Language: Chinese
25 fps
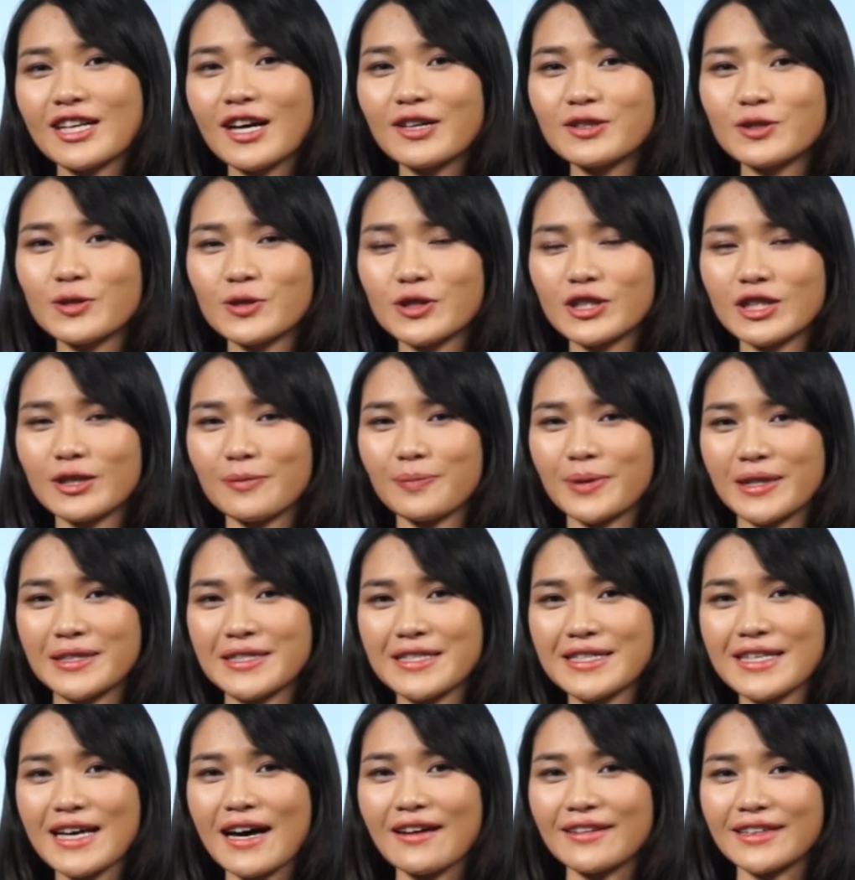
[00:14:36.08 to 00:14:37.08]
上就是
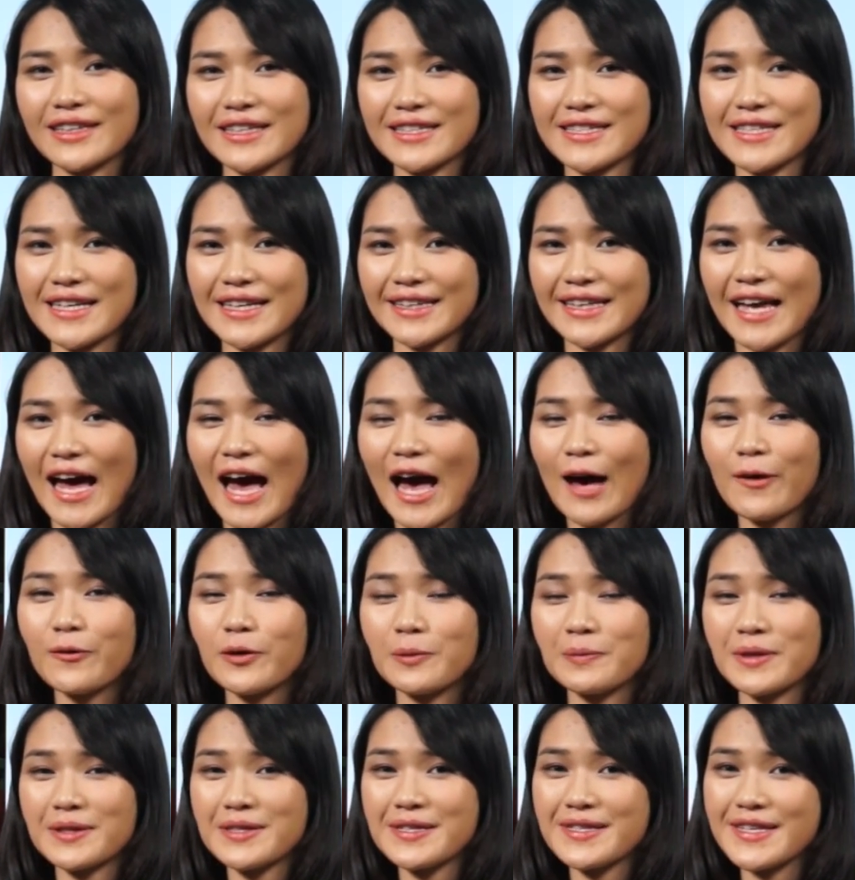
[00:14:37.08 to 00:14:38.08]
本讲的解答。
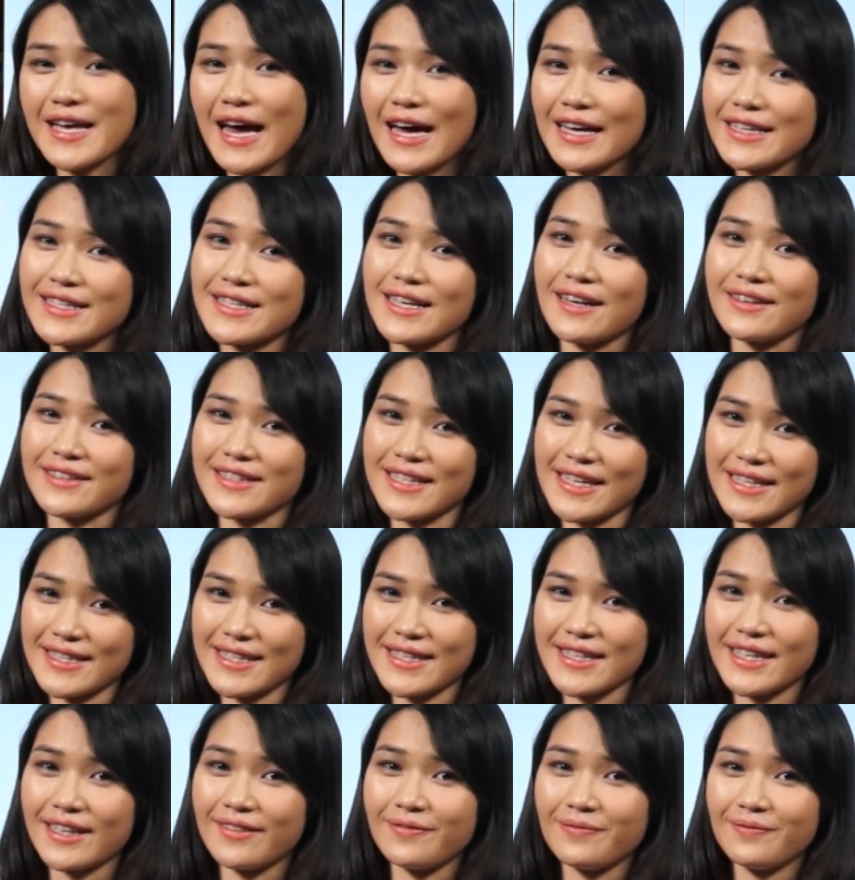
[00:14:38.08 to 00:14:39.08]
我们下一讲再
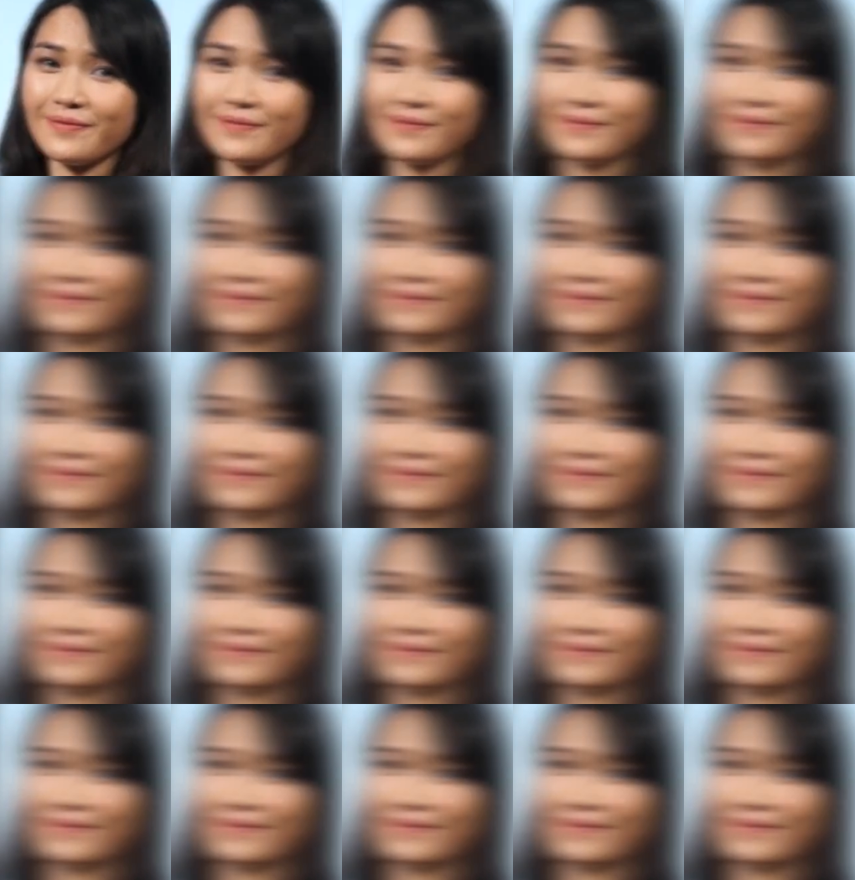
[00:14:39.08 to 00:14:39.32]
见。